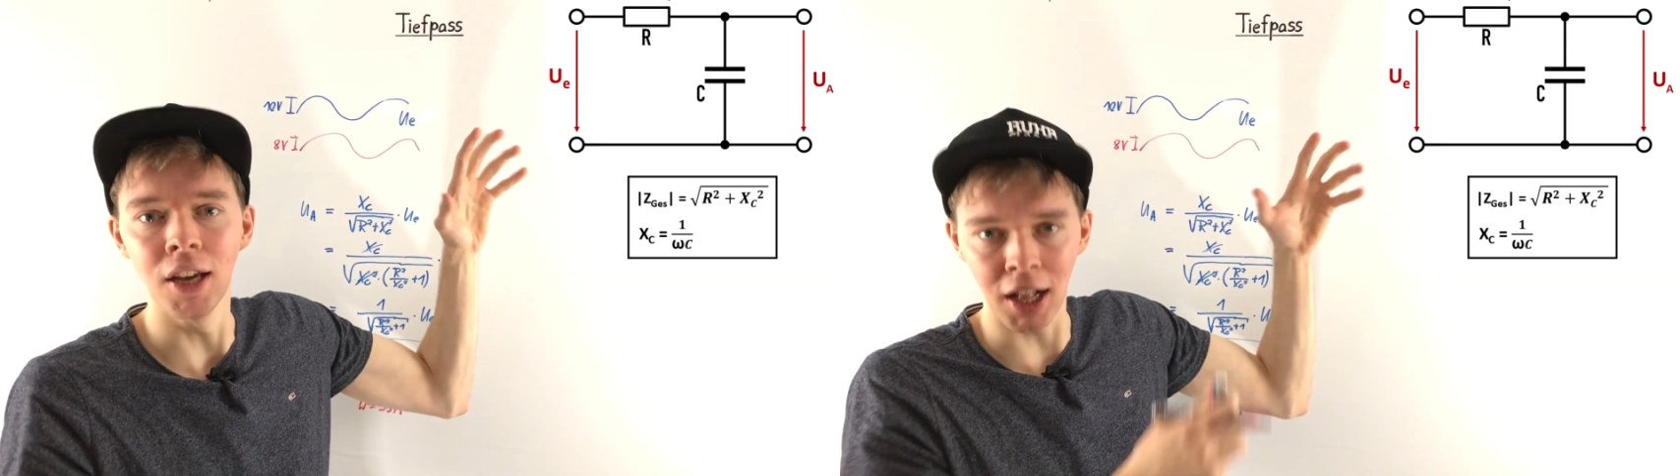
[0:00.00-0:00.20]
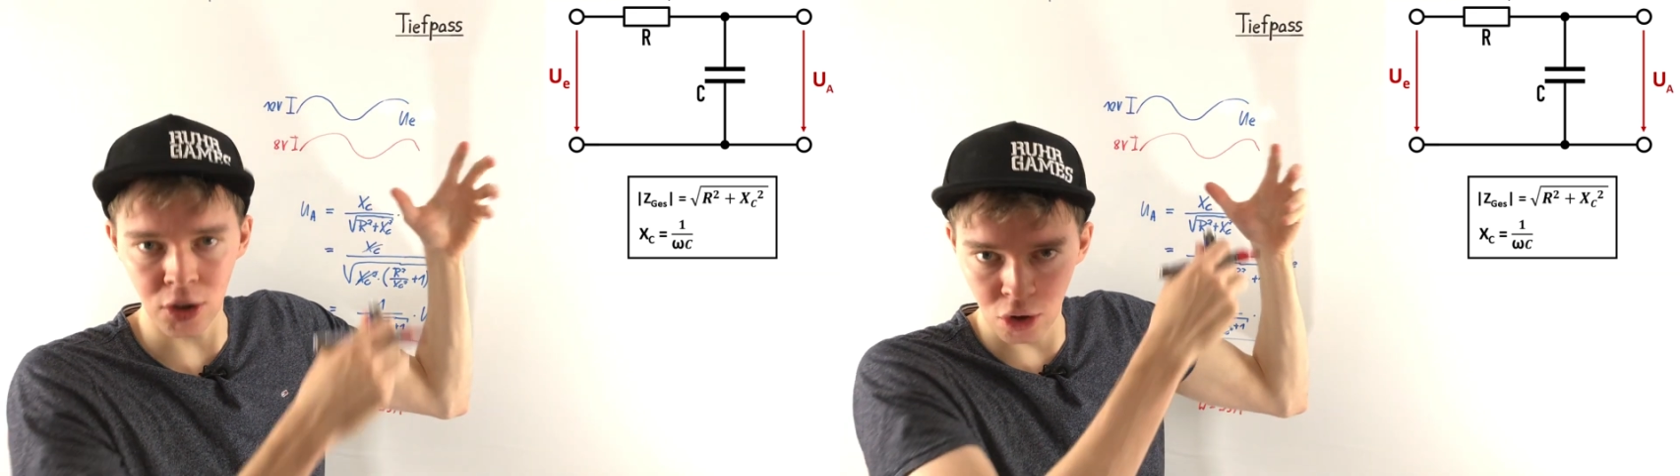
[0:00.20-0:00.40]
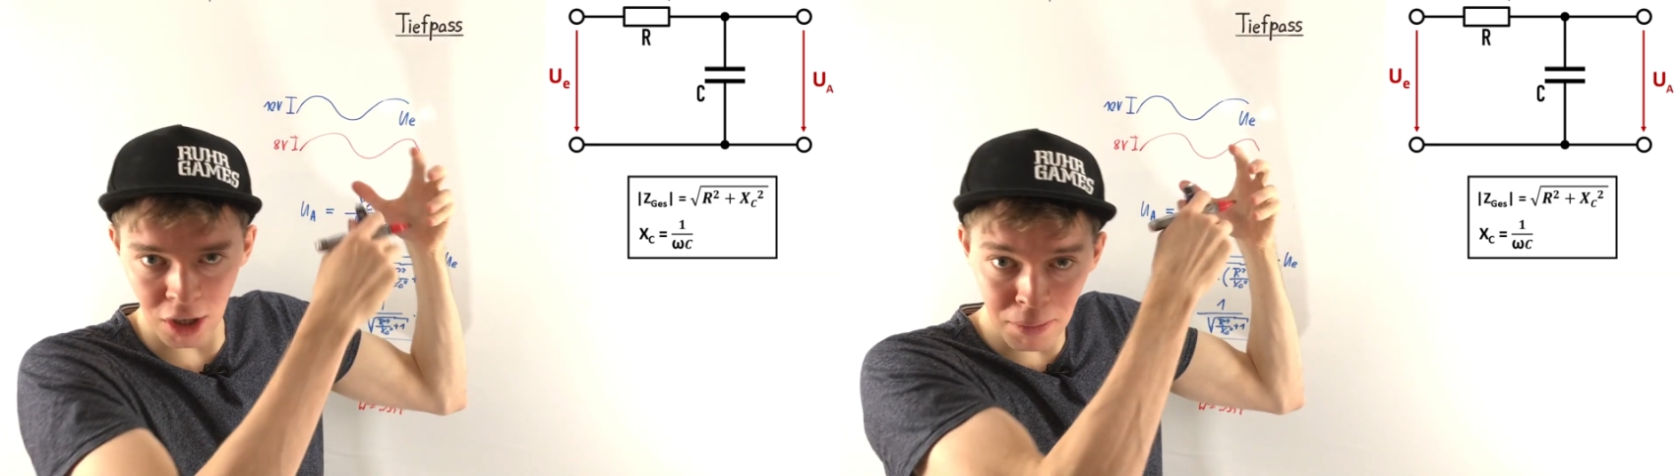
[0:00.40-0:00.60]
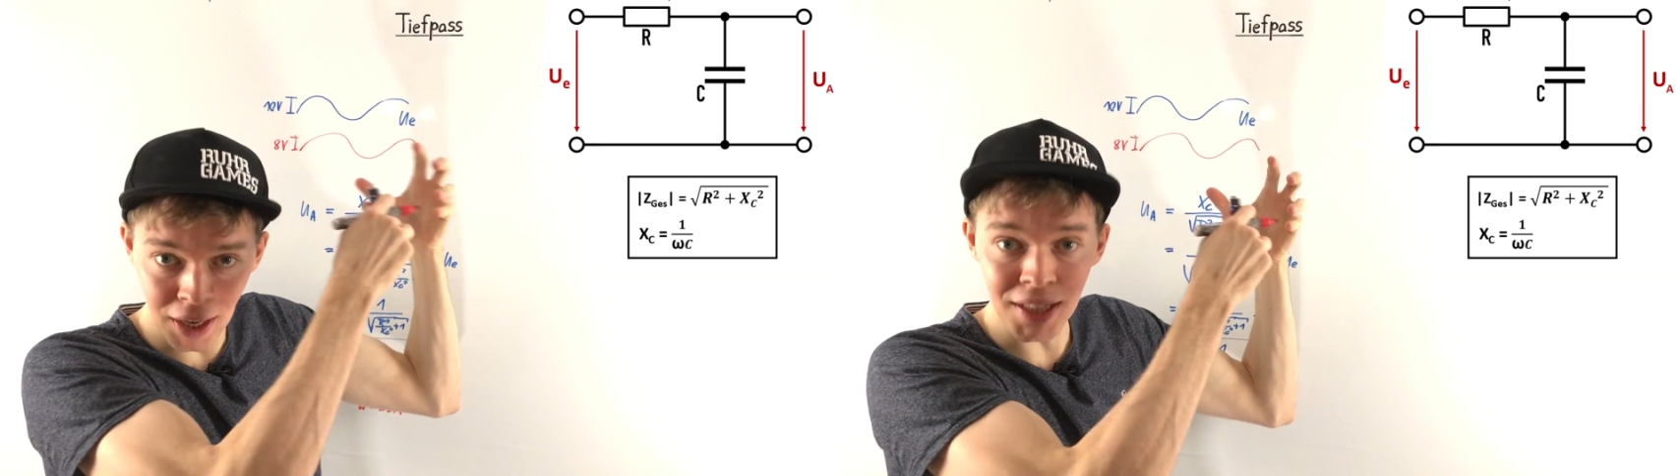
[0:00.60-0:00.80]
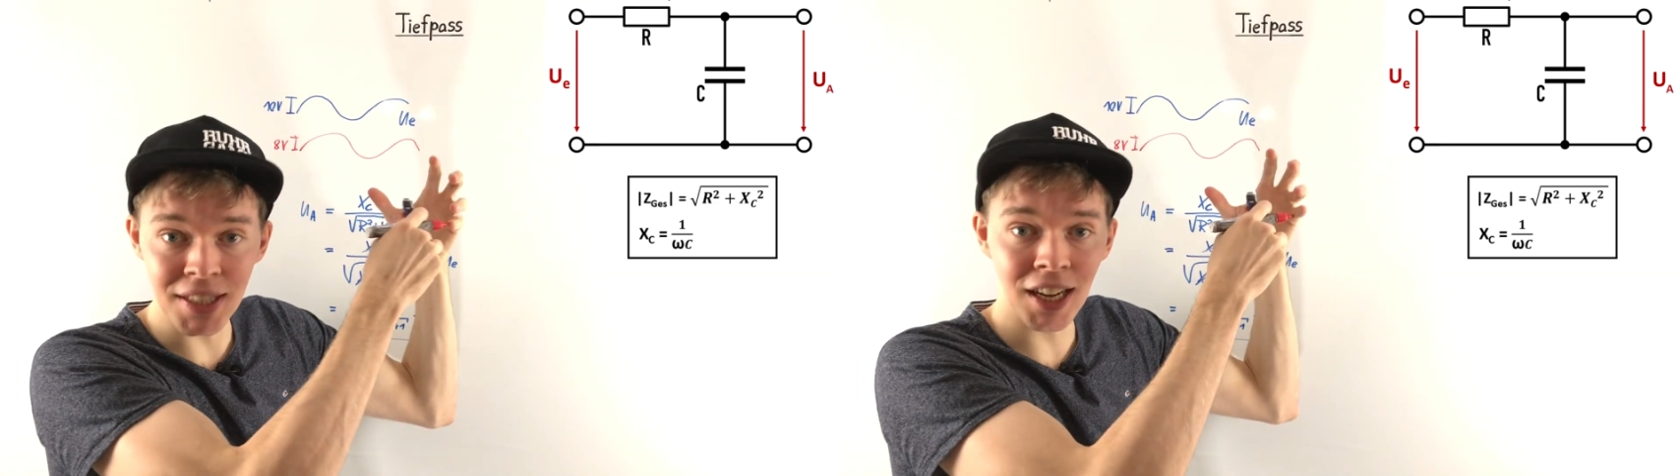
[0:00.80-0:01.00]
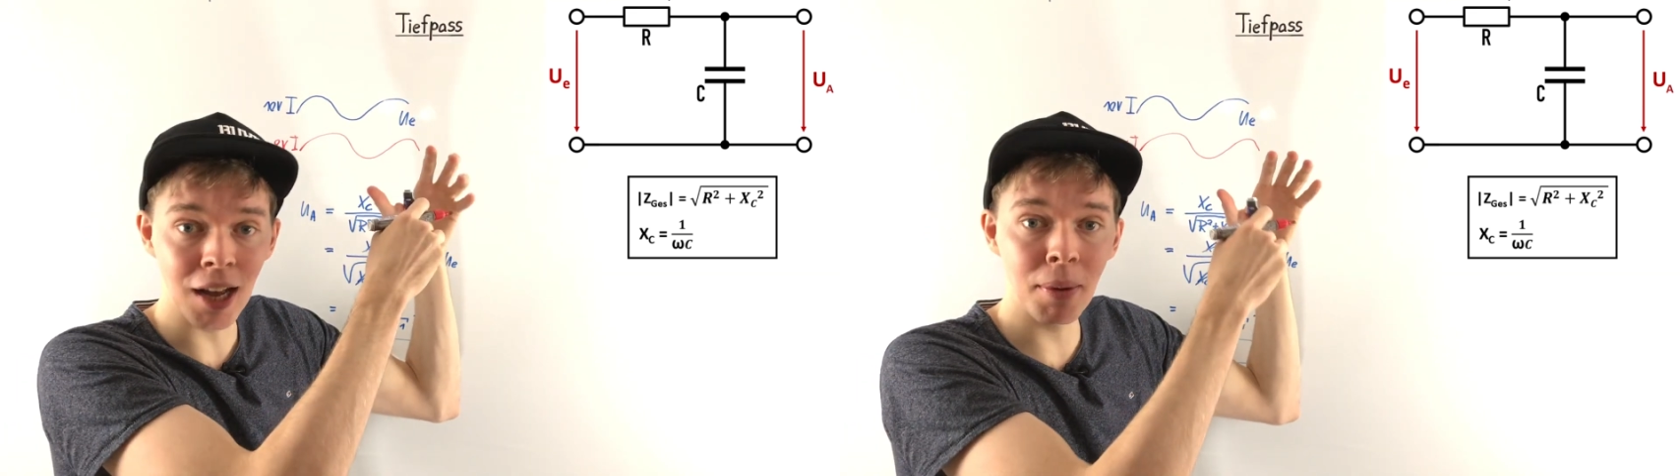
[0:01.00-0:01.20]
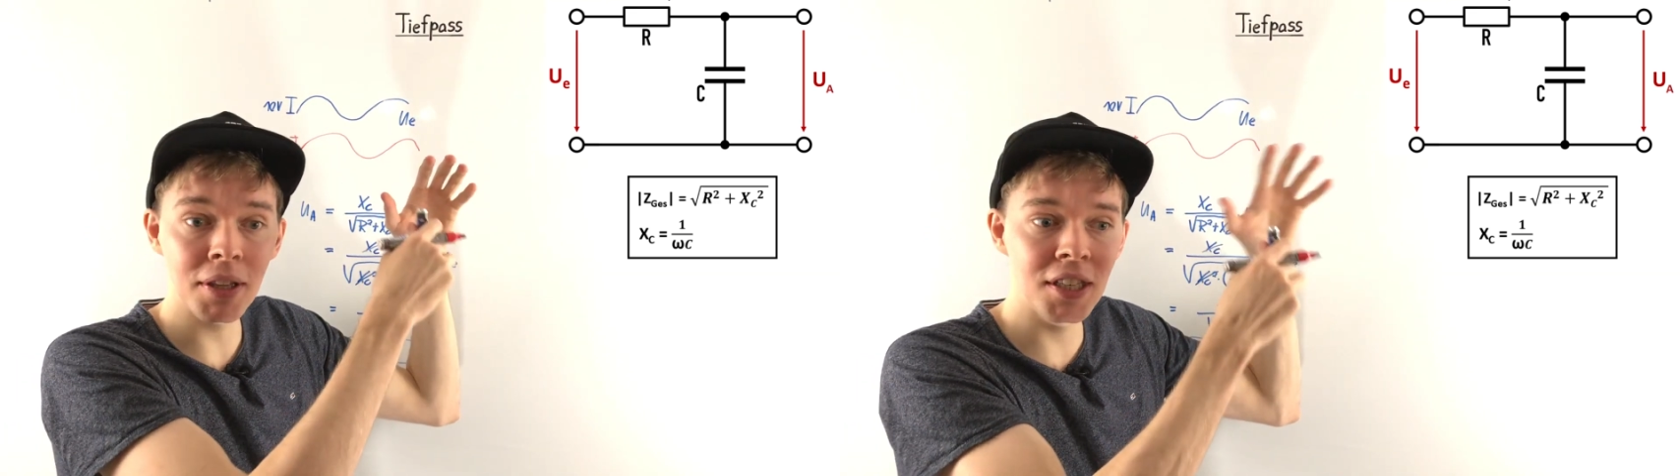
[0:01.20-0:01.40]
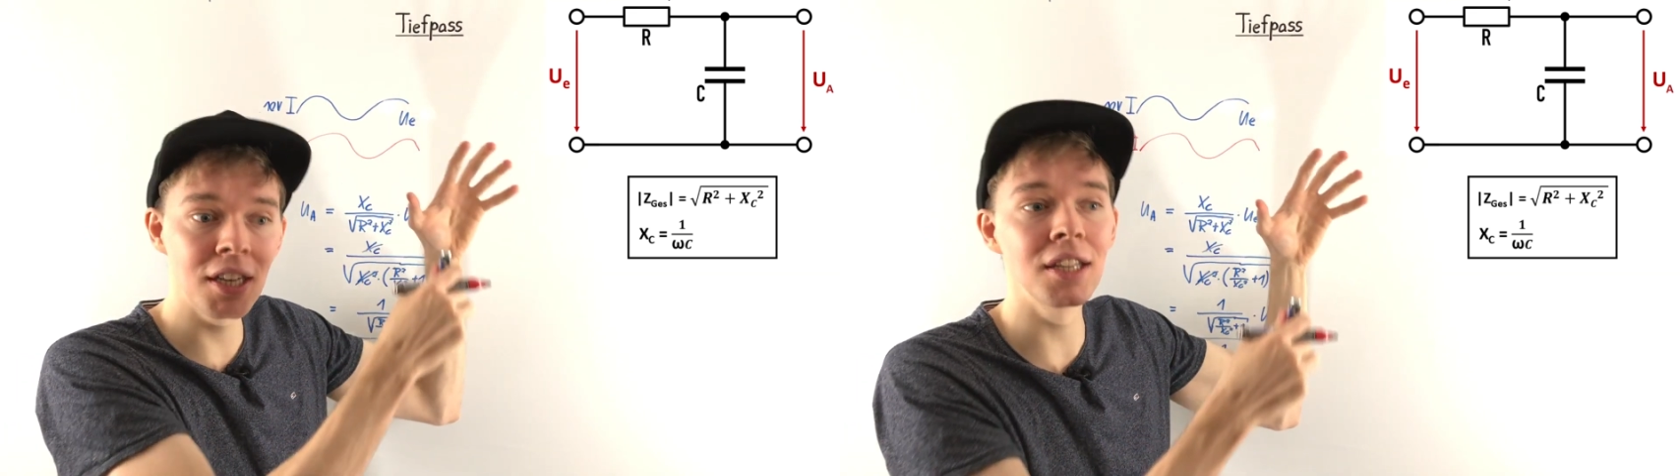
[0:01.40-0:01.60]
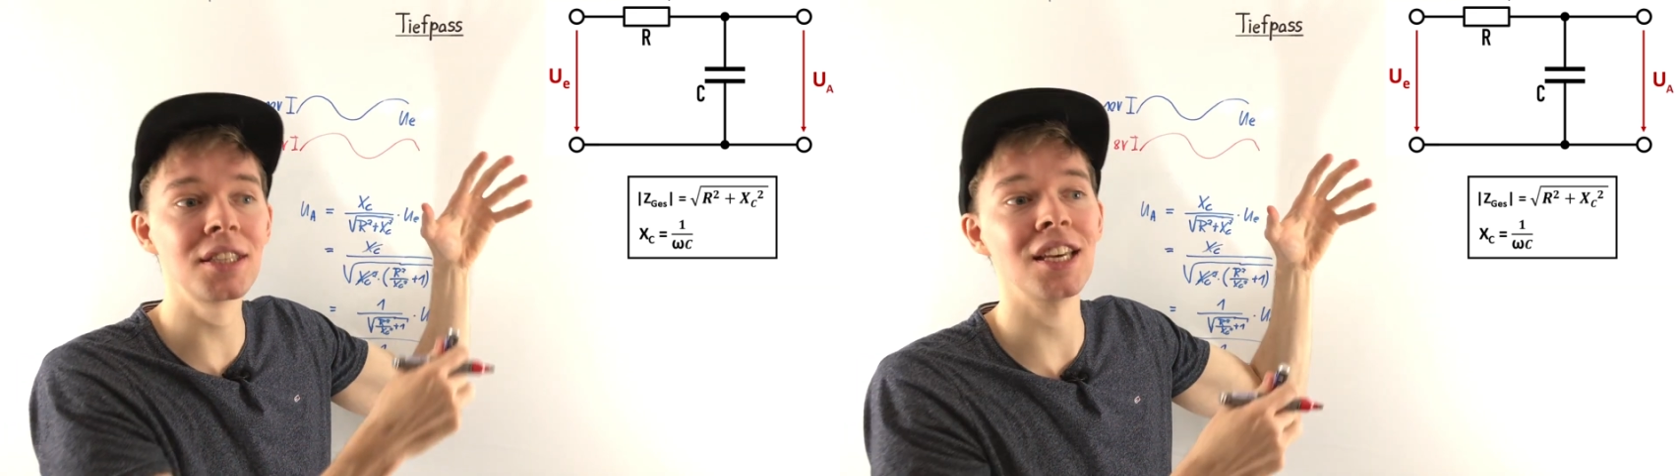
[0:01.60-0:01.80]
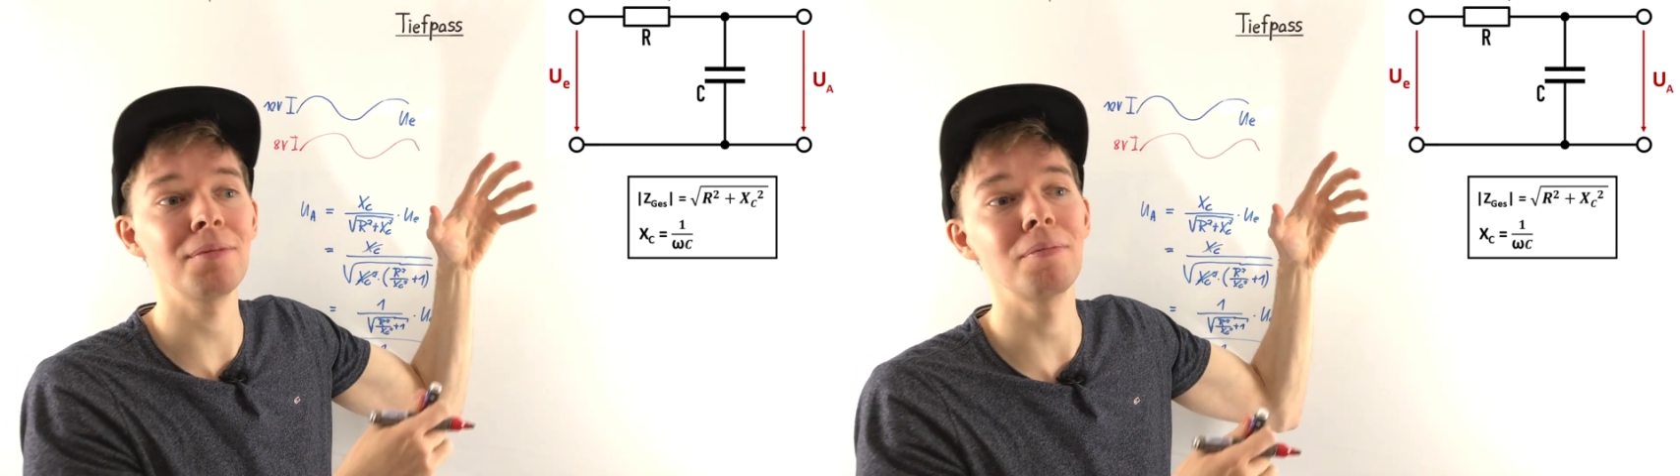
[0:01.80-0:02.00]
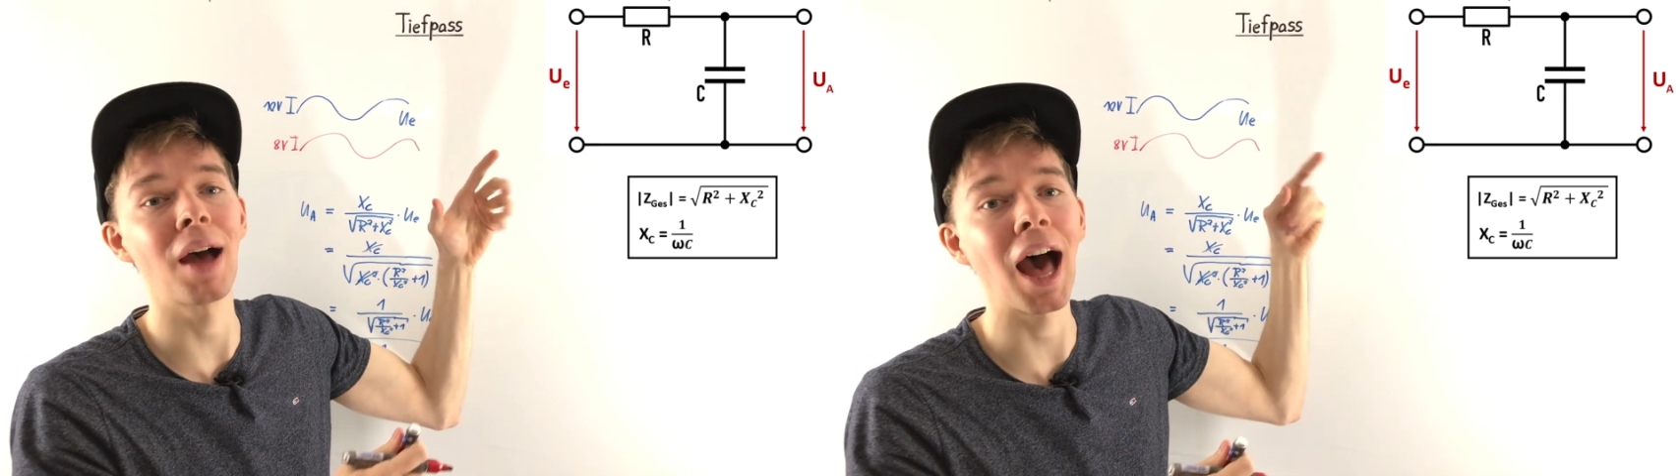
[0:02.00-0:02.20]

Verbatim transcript: also die Impedanz der Kapazität jetzt eben